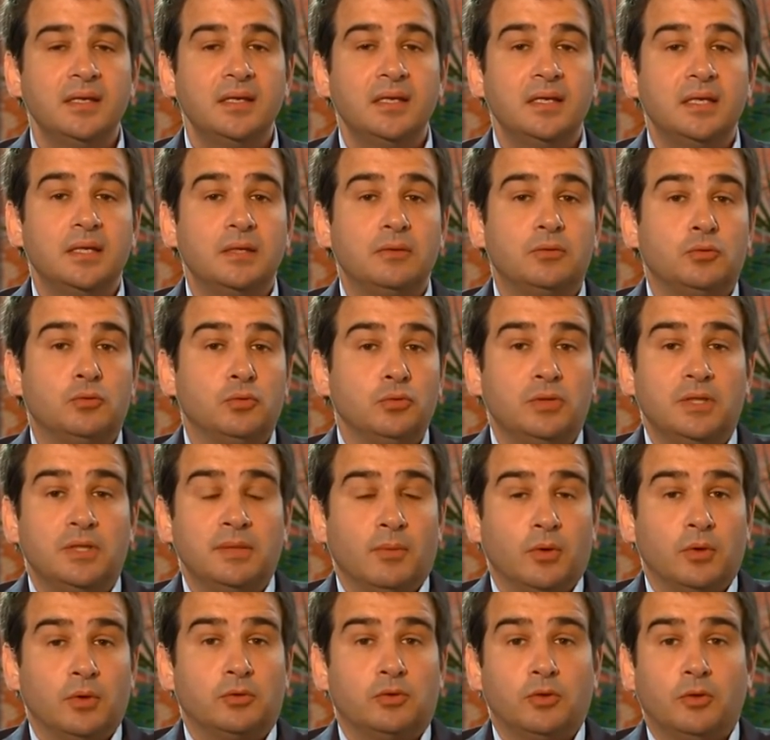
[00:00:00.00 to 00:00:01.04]
eh, tutti
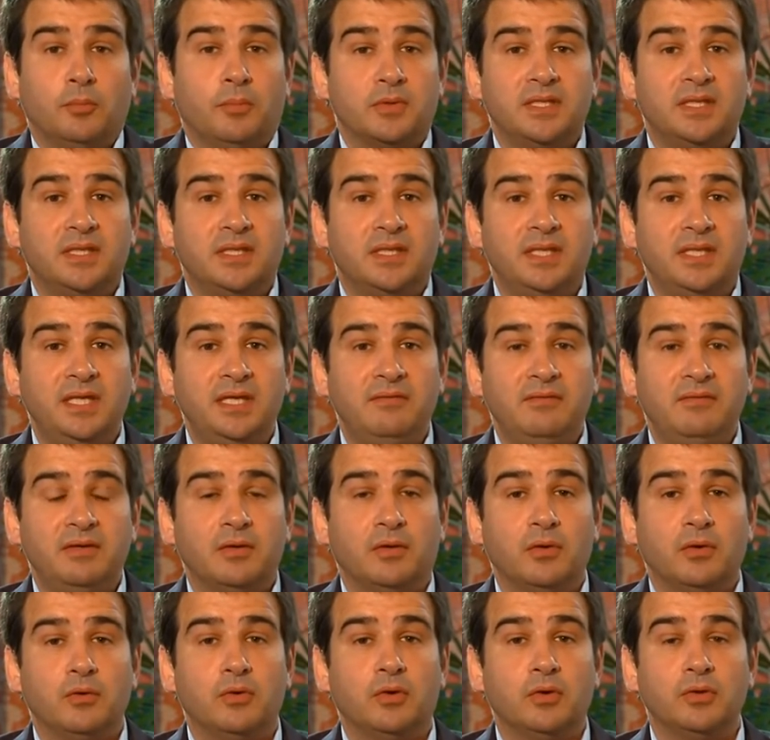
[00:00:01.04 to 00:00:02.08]
molto positivi con